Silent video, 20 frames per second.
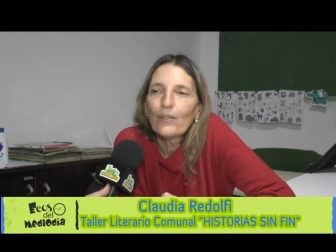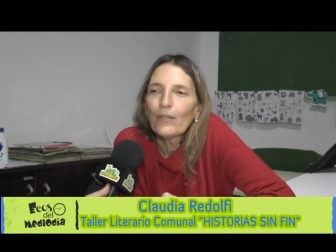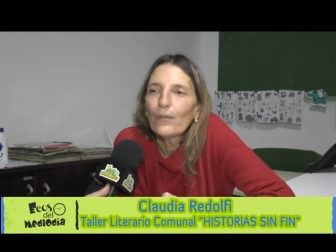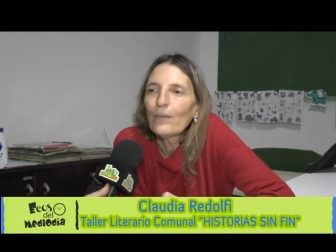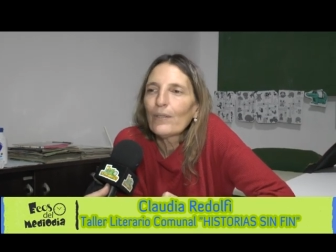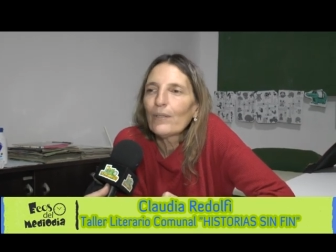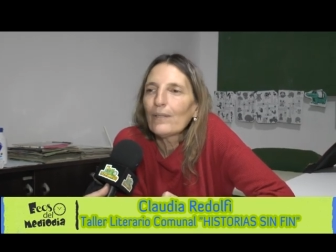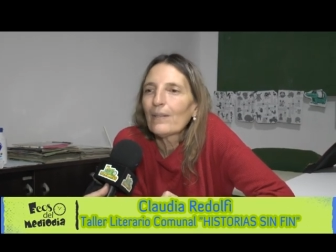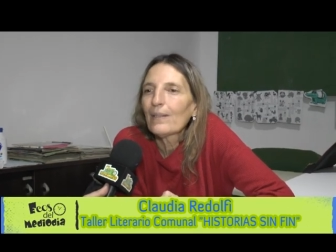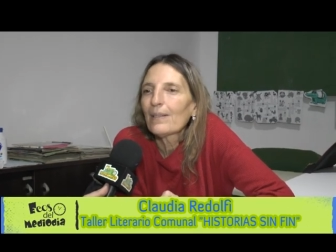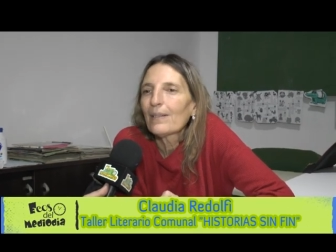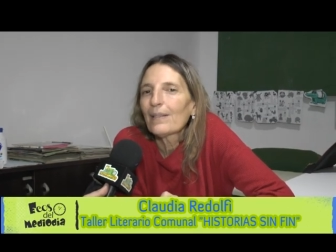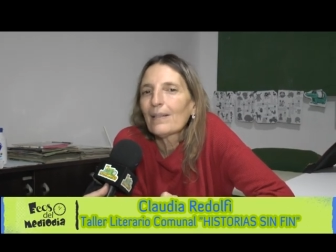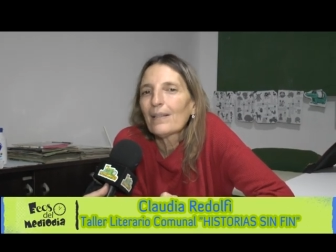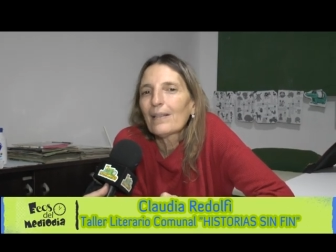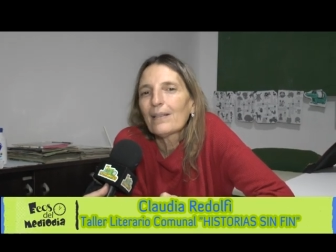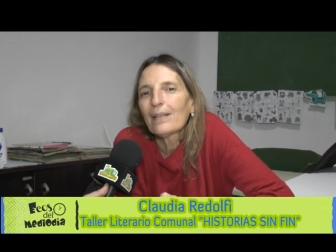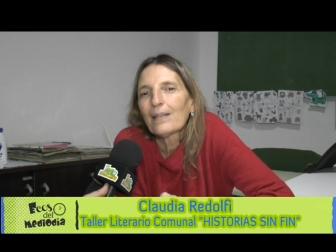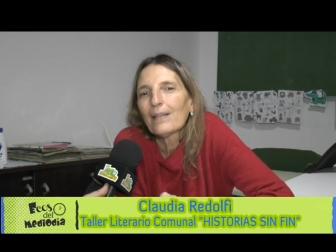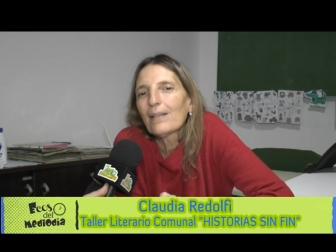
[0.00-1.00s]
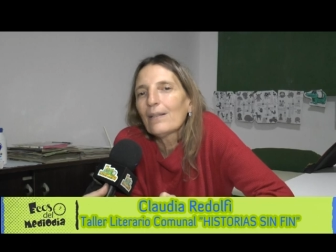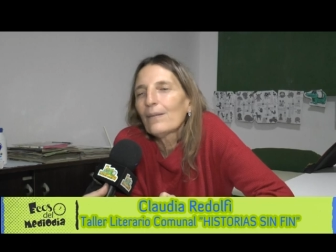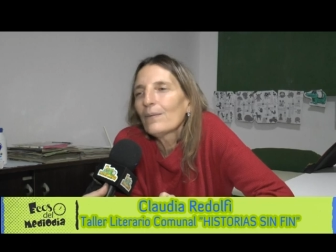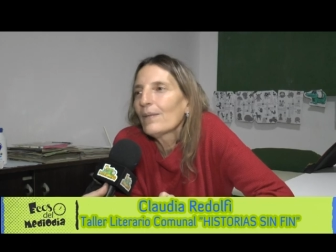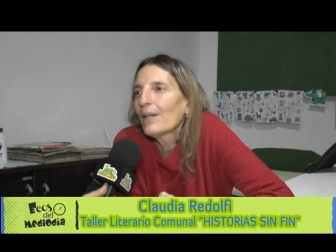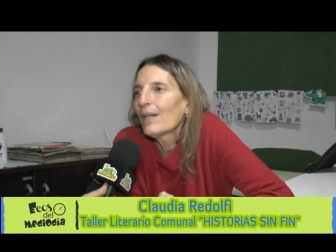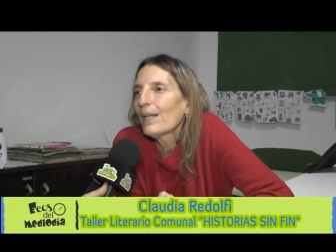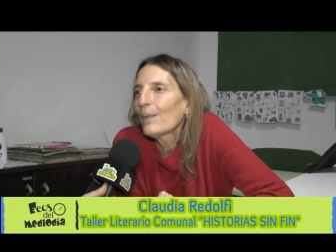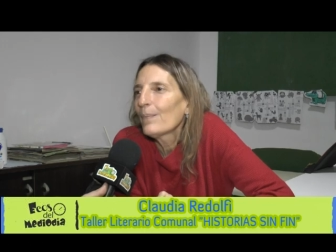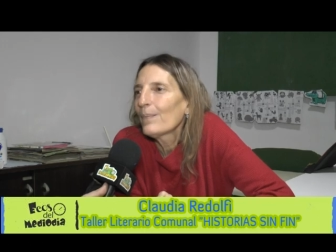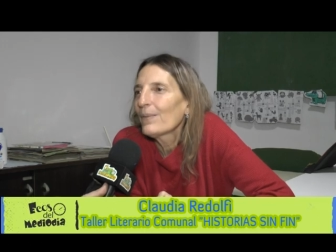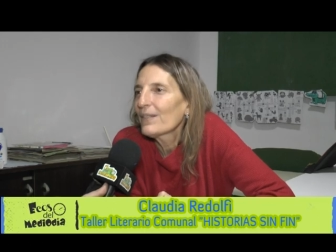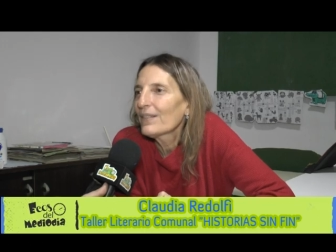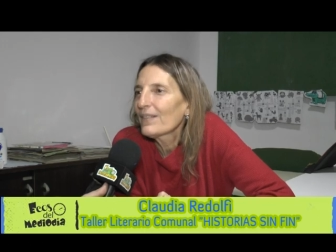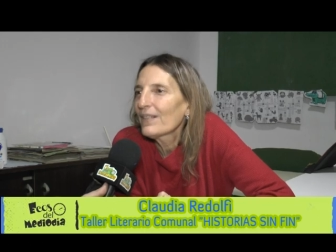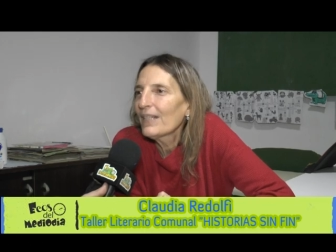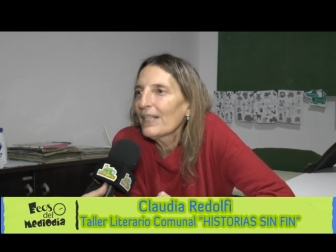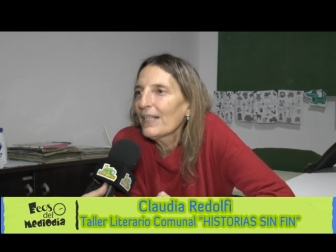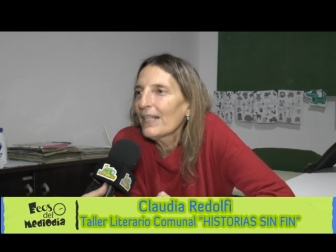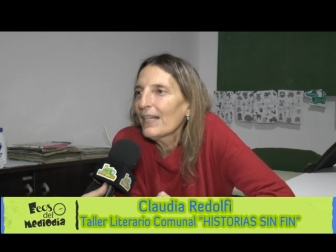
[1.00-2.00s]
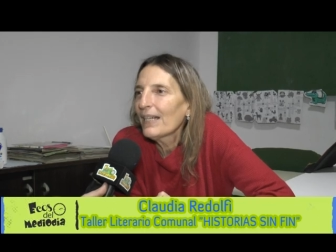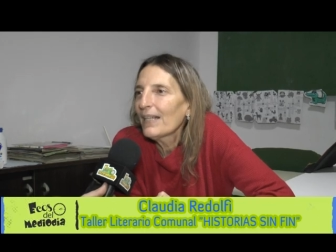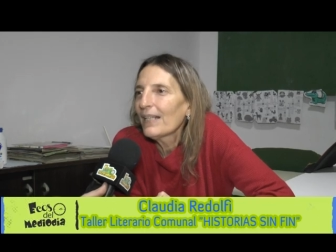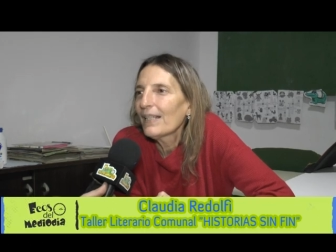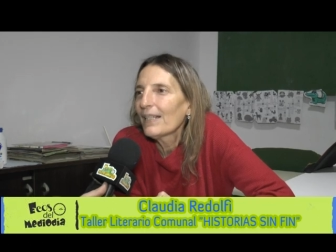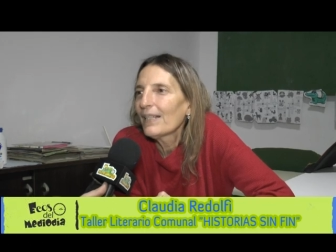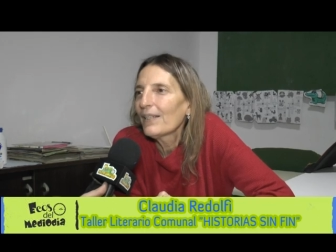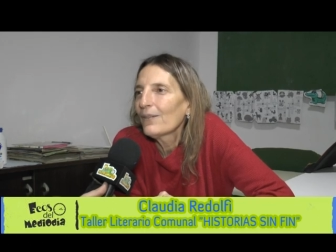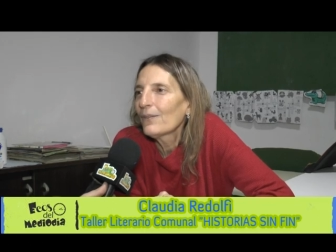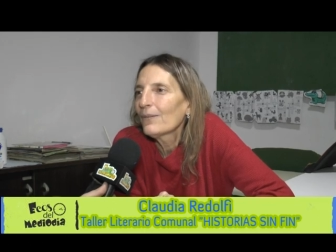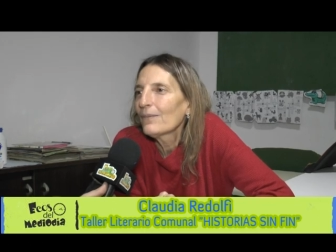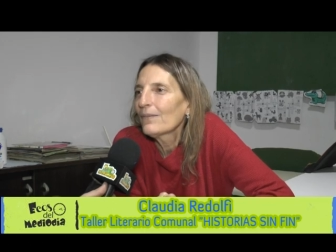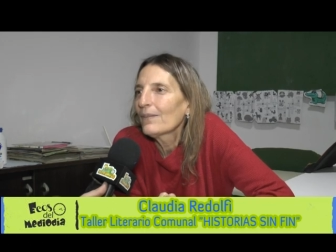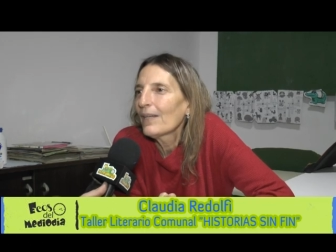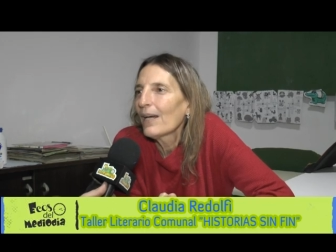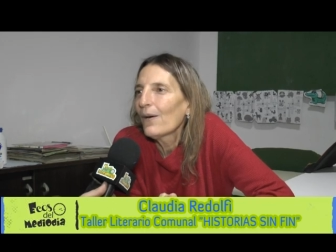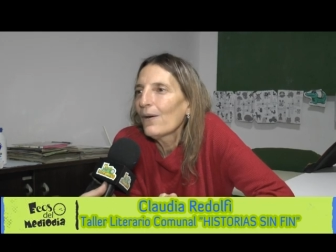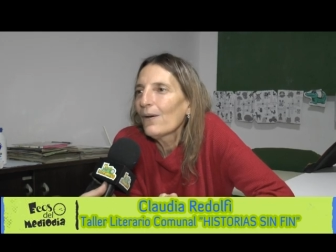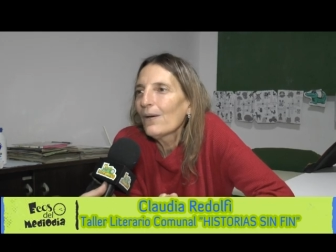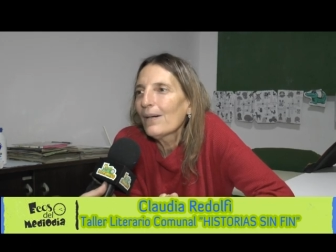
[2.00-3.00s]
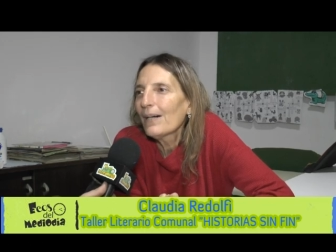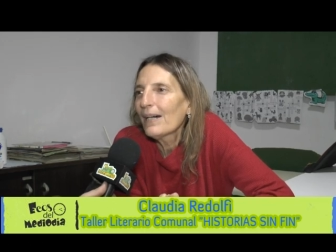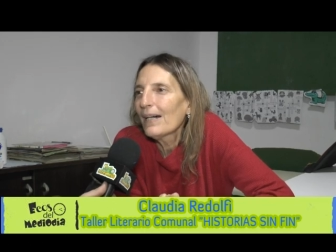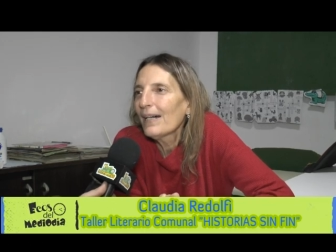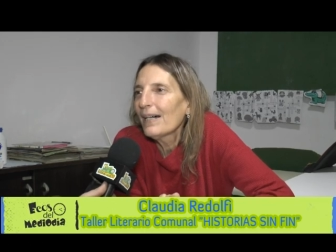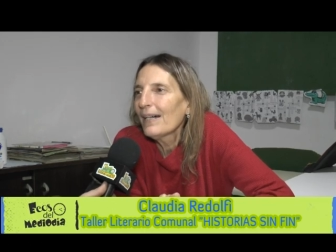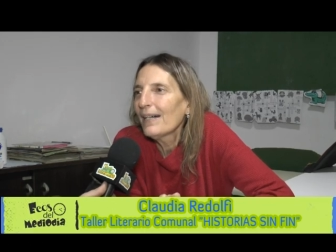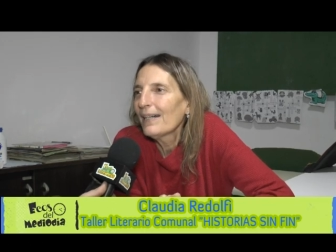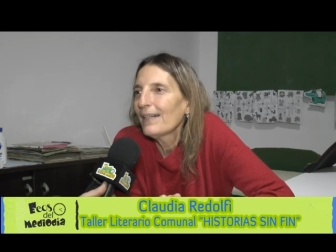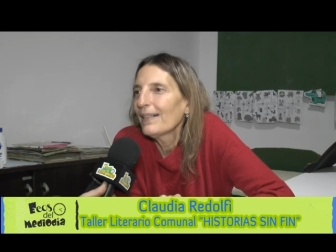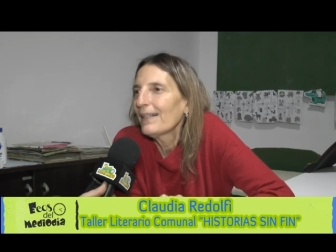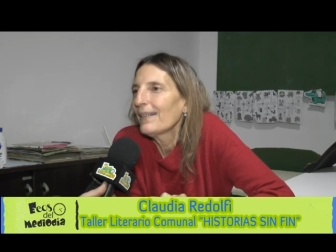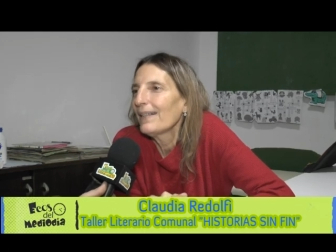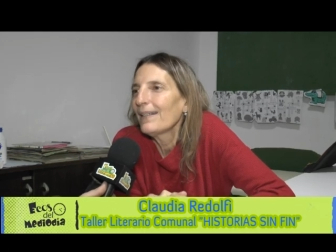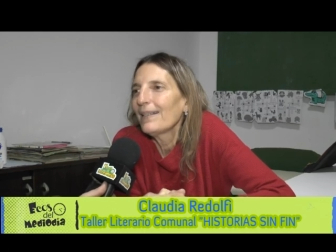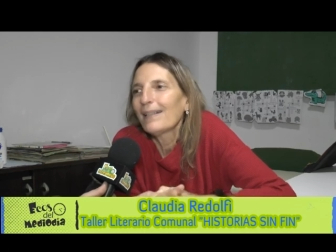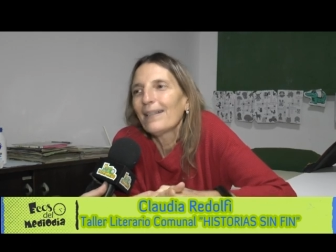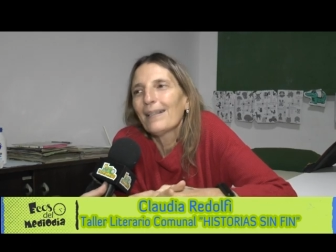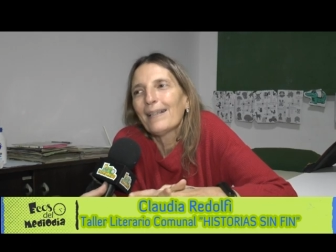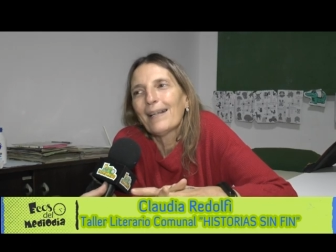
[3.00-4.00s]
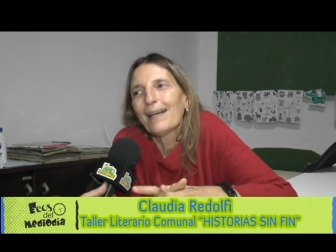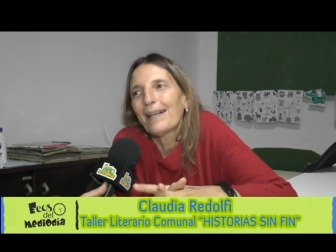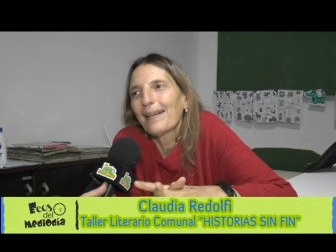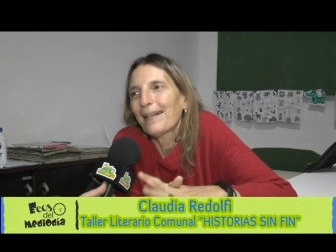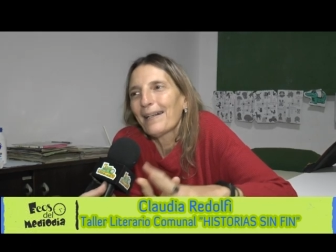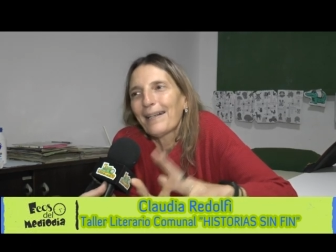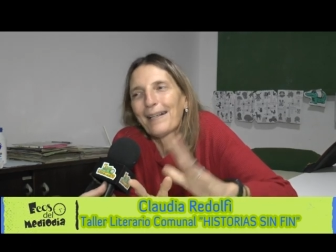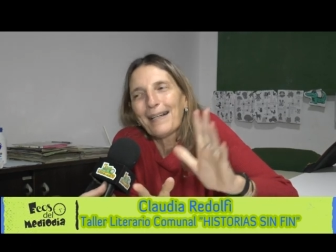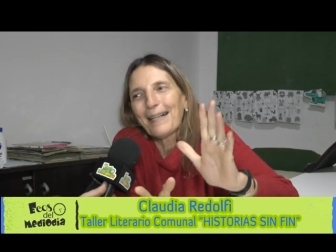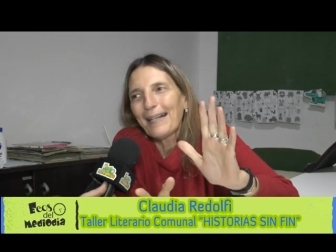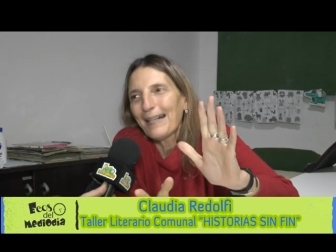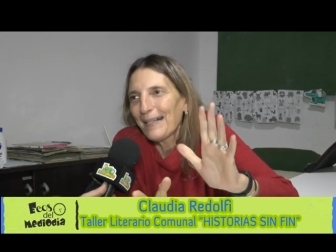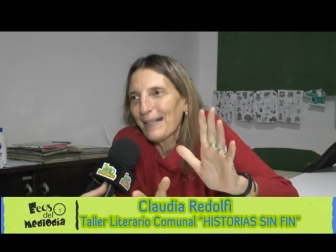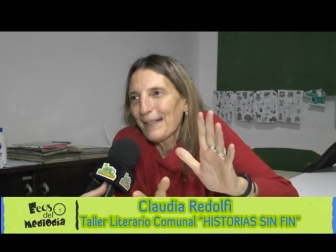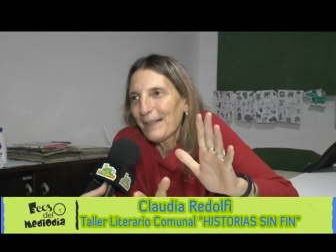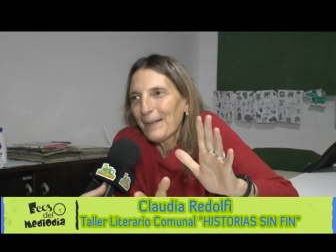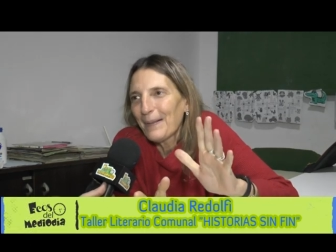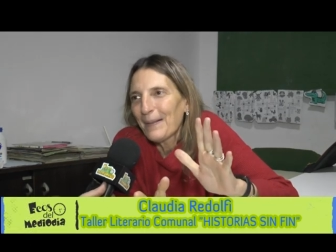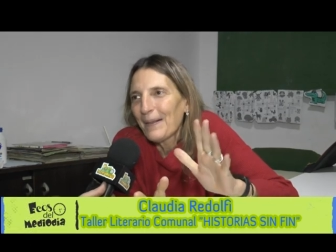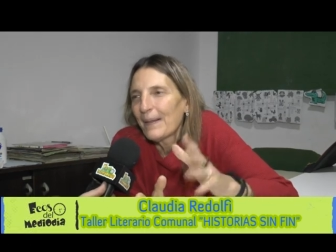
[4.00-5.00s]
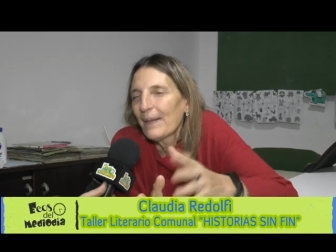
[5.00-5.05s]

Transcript: lo único que tenés que tener es una lapicera y una hoja y arrancar.